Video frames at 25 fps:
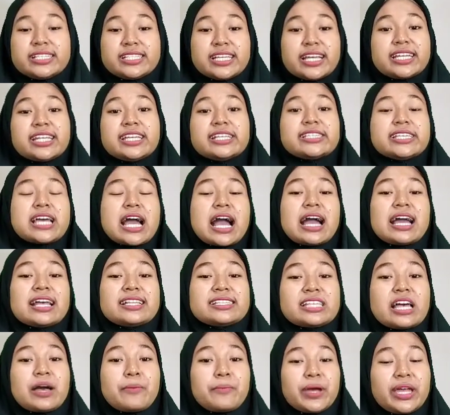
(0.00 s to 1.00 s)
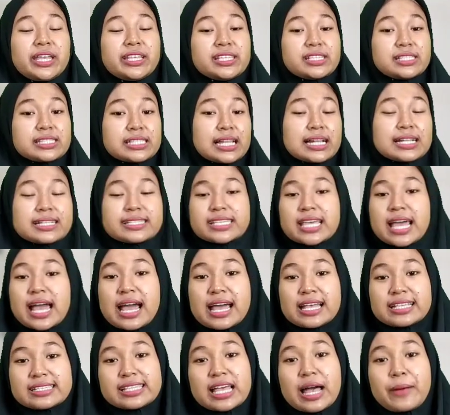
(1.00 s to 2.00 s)
Jadi jangan sampai nyesel,
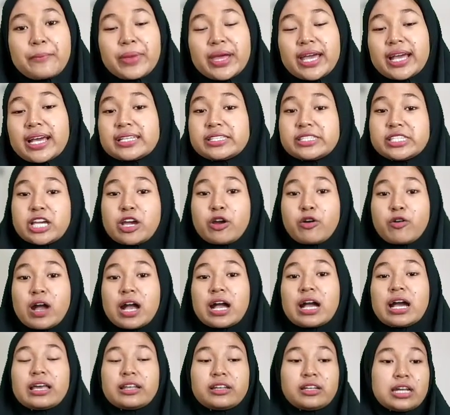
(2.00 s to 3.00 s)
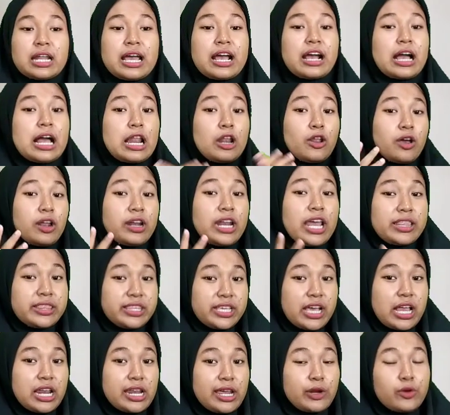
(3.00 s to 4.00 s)
jangan sampai kecewa karena kalau
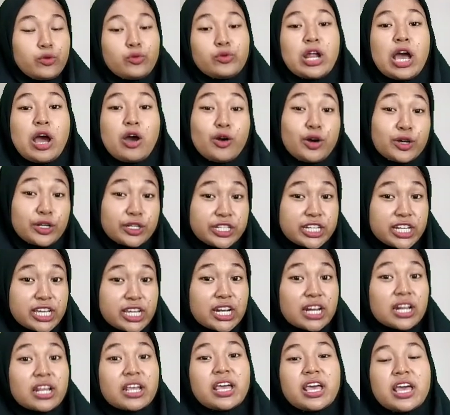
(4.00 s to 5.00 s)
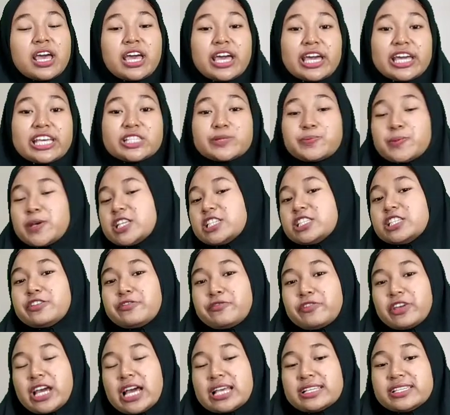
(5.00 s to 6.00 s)
nanti kalian udah order eh
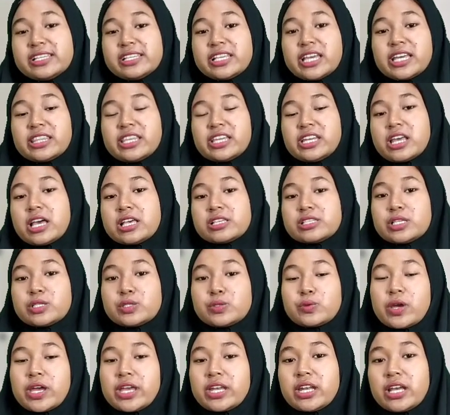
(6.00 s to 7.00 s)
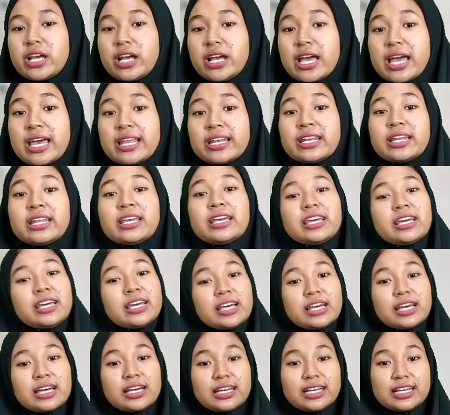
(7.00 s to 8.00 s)
spesifikasinya tidak sesuai dengan
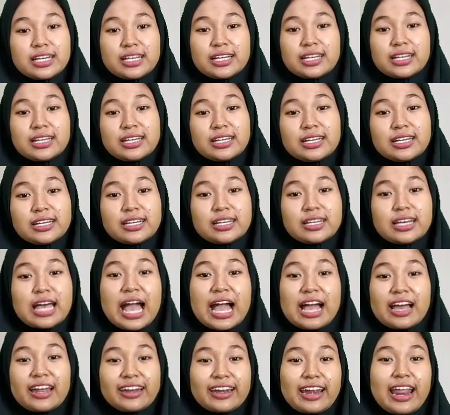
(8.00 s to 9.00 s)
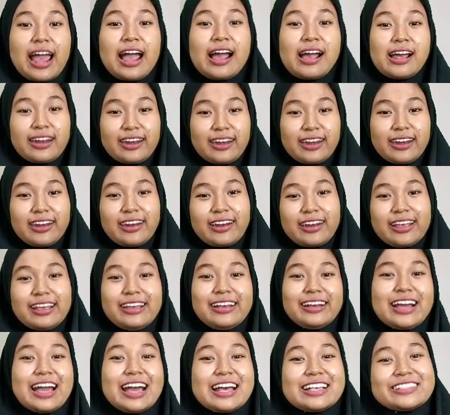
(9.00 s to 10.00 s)
Eh, angen-angen
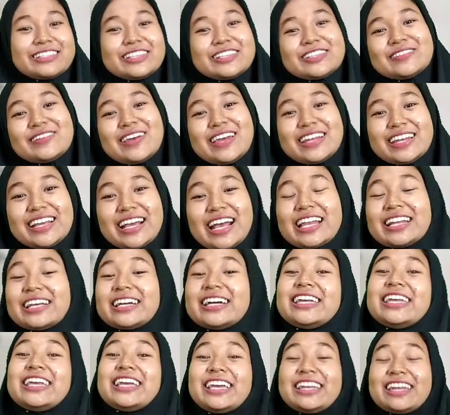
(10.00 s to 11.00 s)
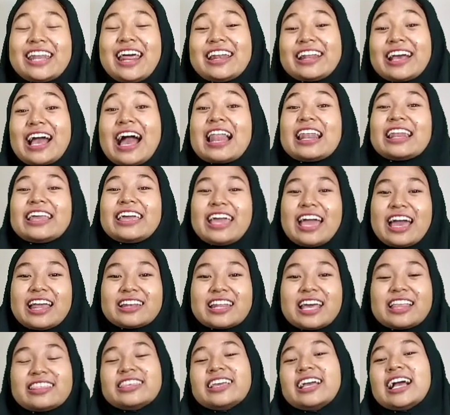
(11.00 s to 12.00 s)
uh, nggak sesuai dengan keinginan
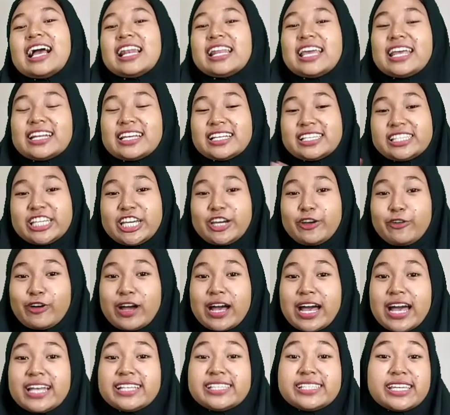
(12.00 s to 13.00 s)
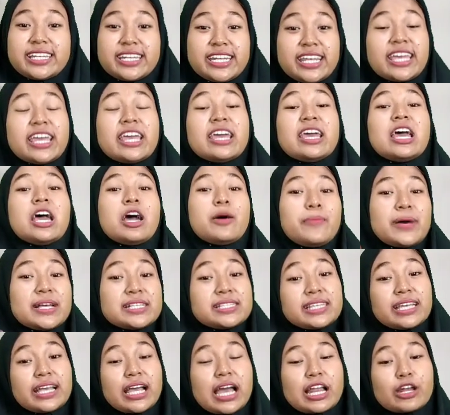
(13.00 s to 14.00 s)
kalian nanti kalian kecewa jadi
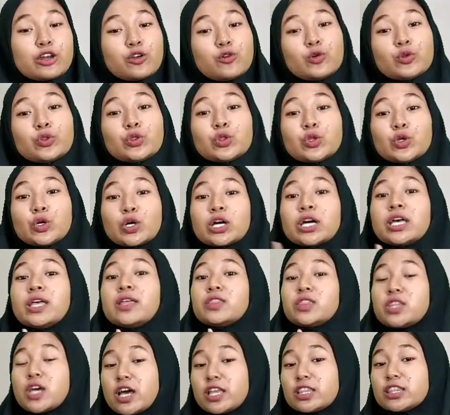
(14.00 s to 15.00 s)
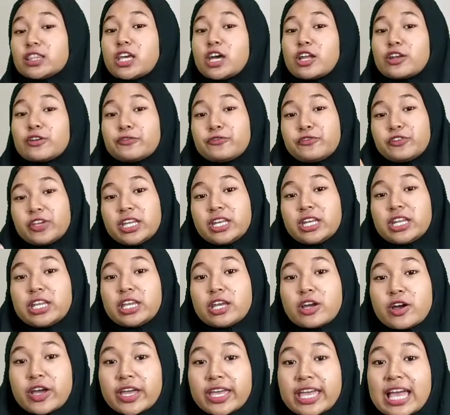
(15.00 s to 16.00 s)
pastikan untuk tonton
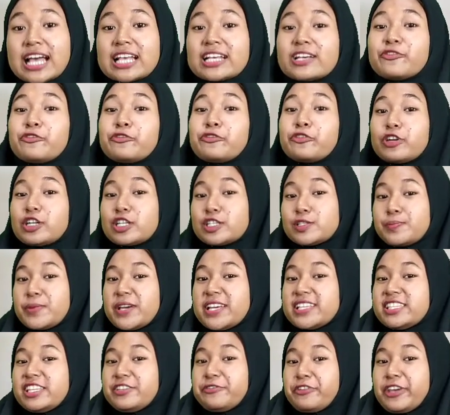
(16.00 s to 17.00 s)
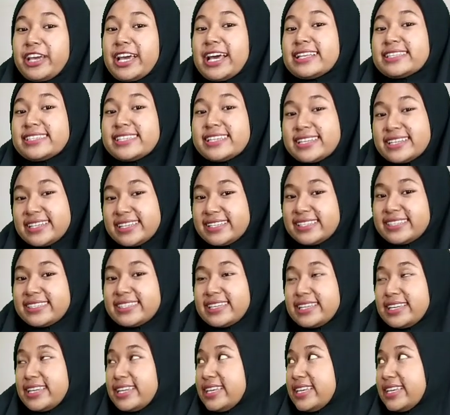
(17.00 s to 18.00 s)
video yang full spesifikasi di
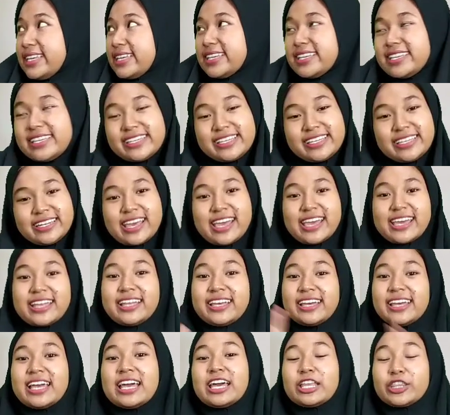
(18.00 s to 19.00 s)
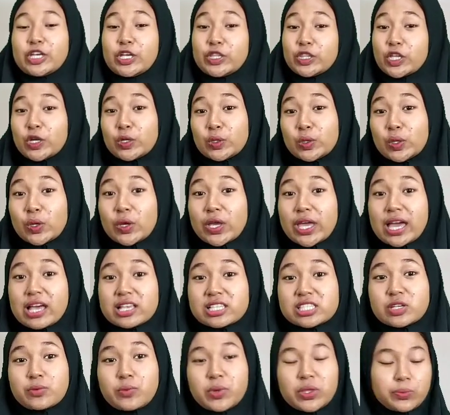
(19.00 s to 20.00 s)
sini nah, tonton dulu
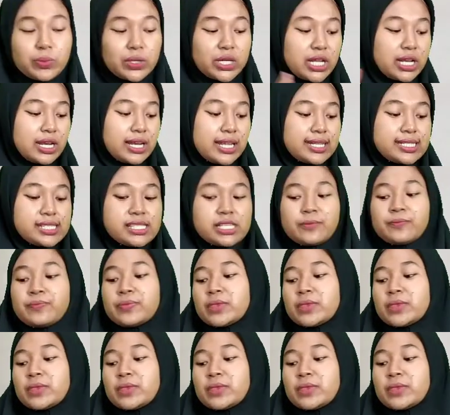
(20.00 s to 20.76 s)
ya sobat bedilers